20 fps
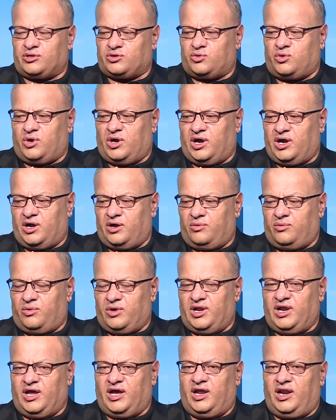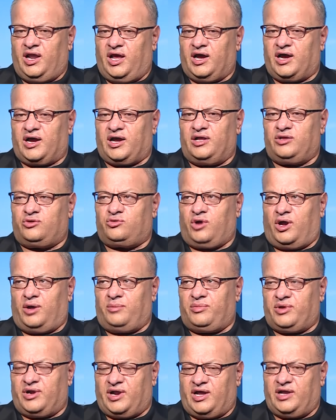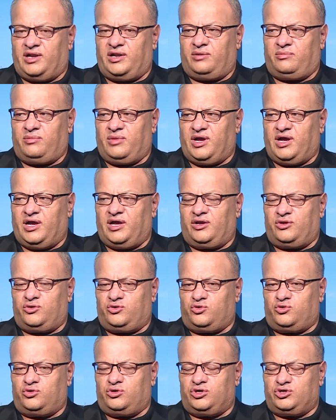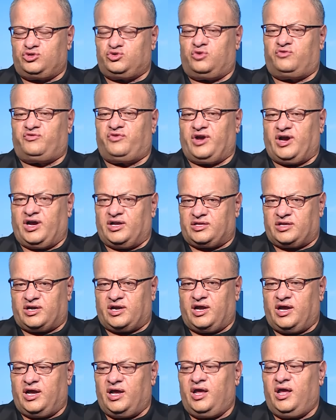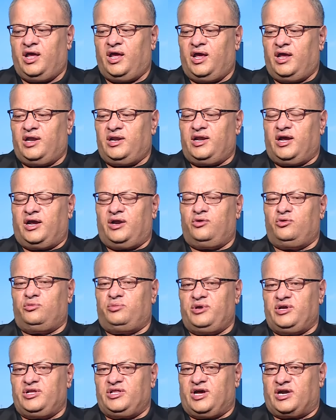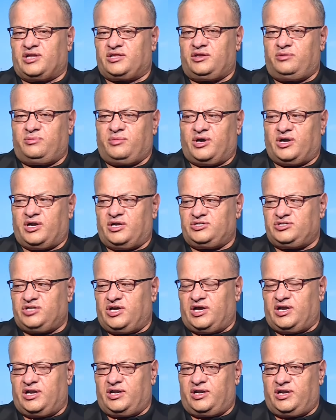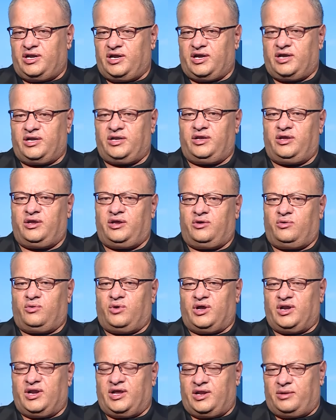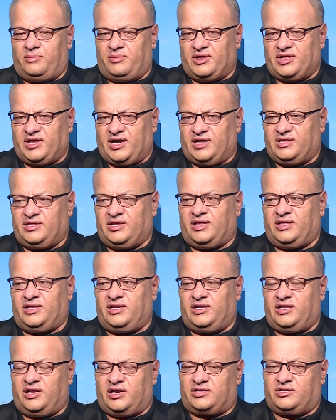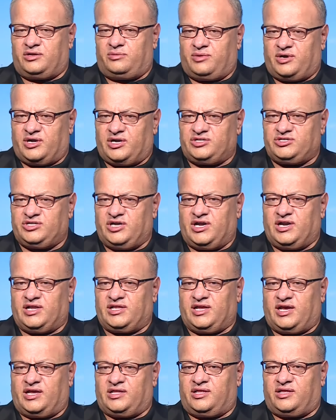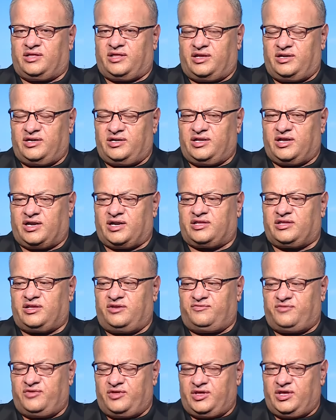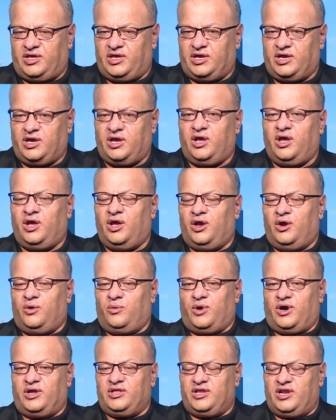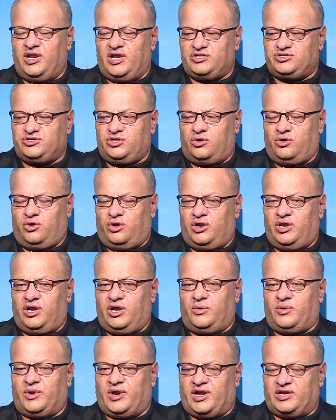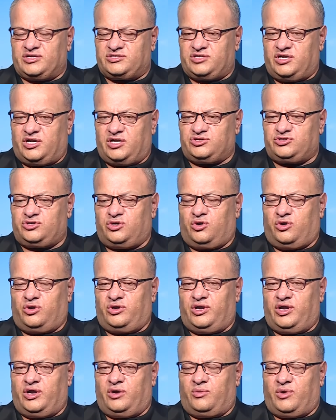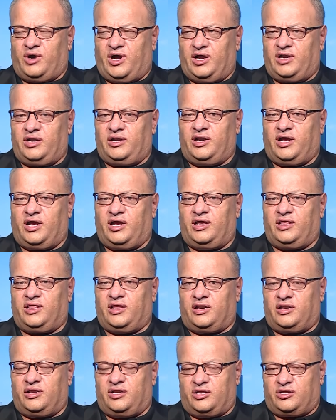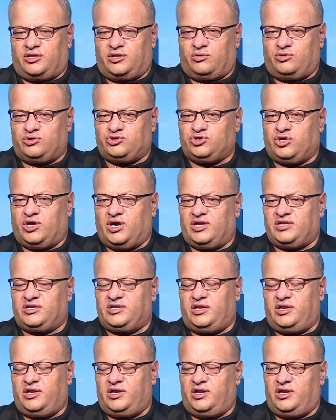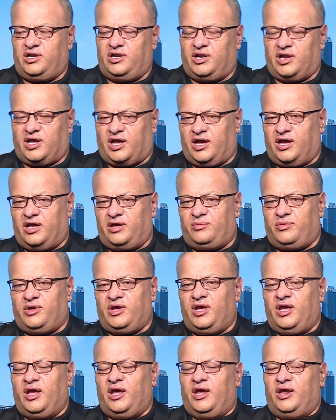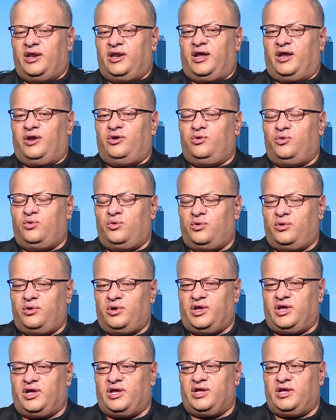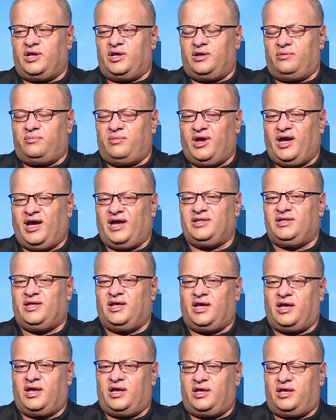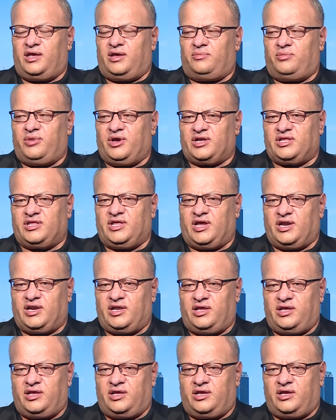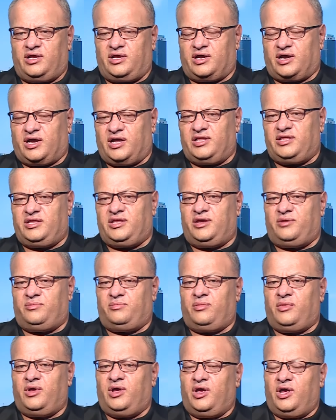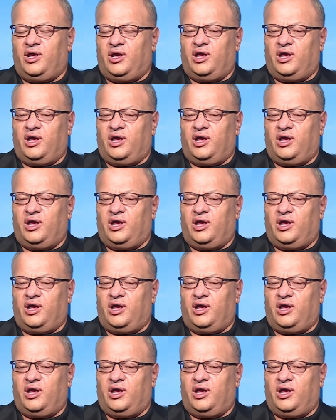المطروحه ولها الحق ان تعبر عن ما يجول في خاطرها نحن بإدارة المهرجان يعني وأنا لما أتحدث عن إدارة المهرجان أتحدث عن الإدارة التنفيذية وعن اللجنة العليا ورئاسة اللجنة العليا وعن أيضا التوجهات القائمة نحن آه، ما حدا بيقدر يقدم